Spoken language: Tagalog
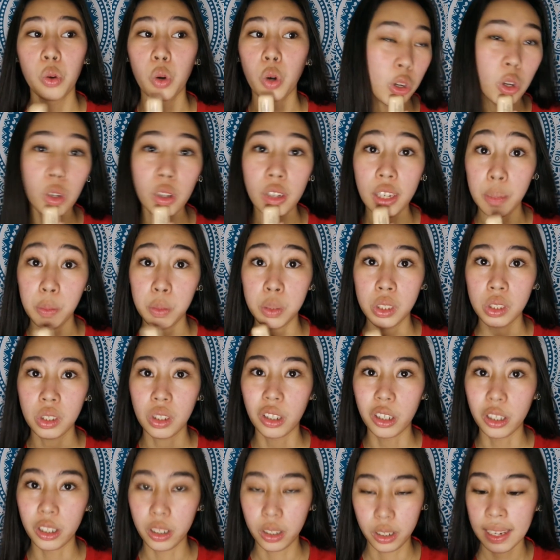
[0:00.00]
look yung lips
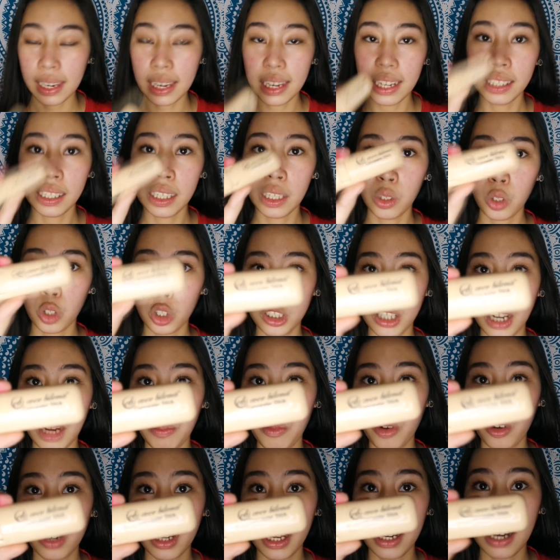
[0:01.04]
ko, ilalagyan ko siya
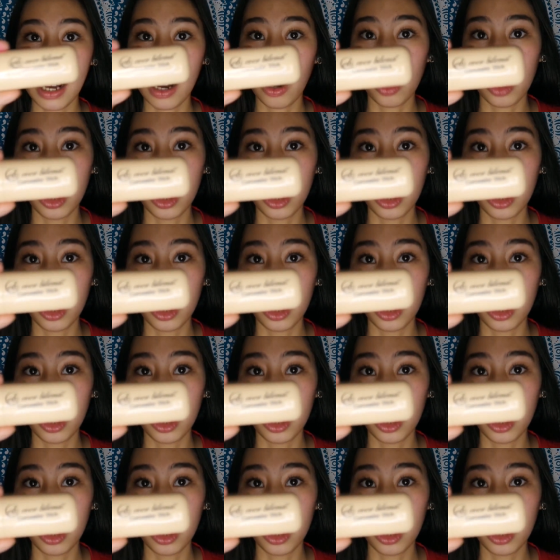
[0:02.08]
muna ng